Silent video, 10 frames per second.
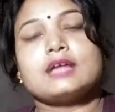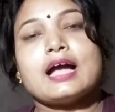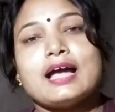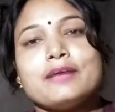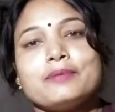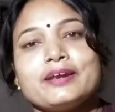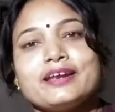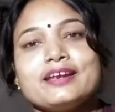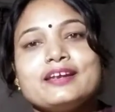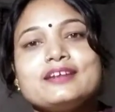हाय
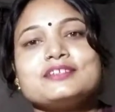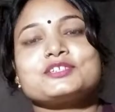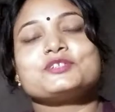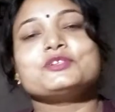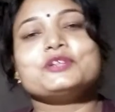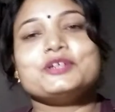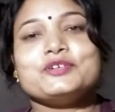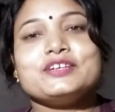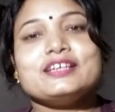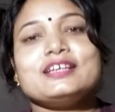फ्रेंड्स गुड
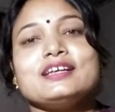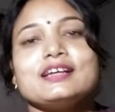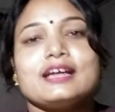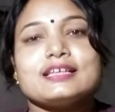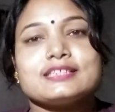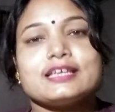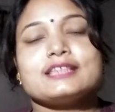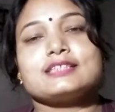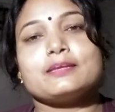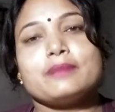इवनिंग कैसे हैं
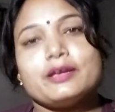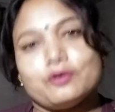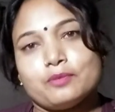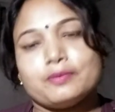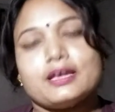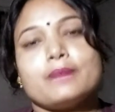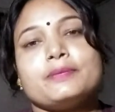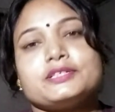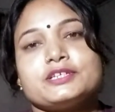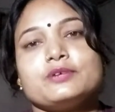सब आई होप कि आप
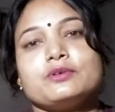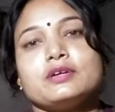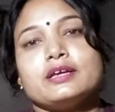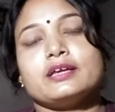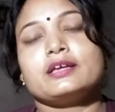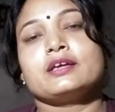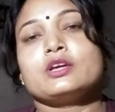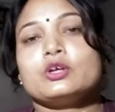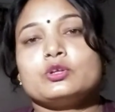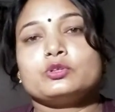अच्छे होंगे
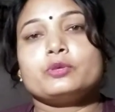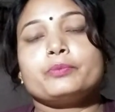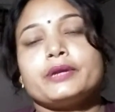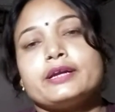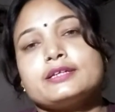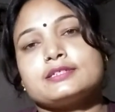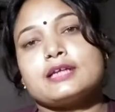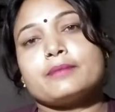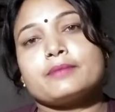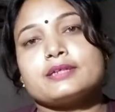तो फ्रेंड्स
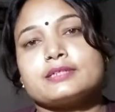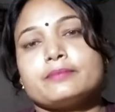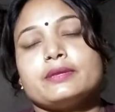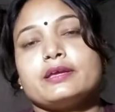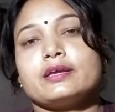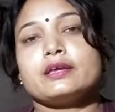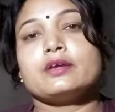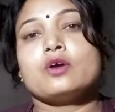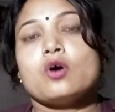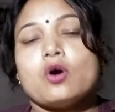शाम का समय है
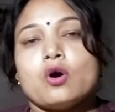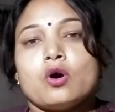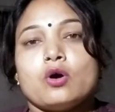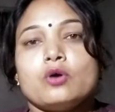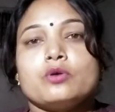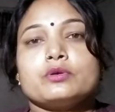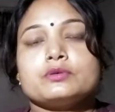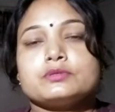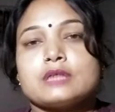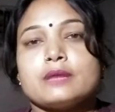और
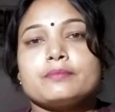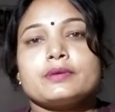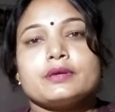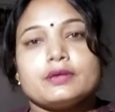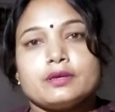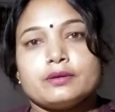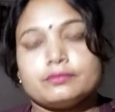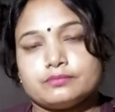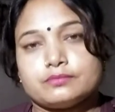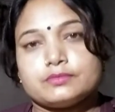शाम के
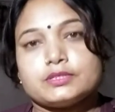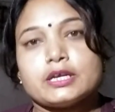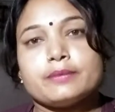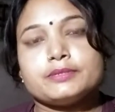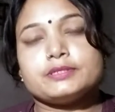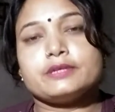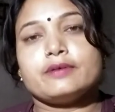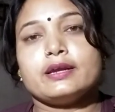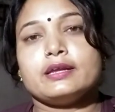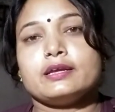छः बजने
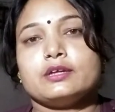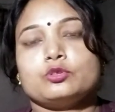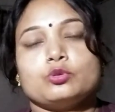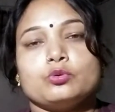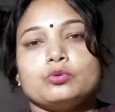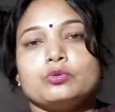वाले हैं तो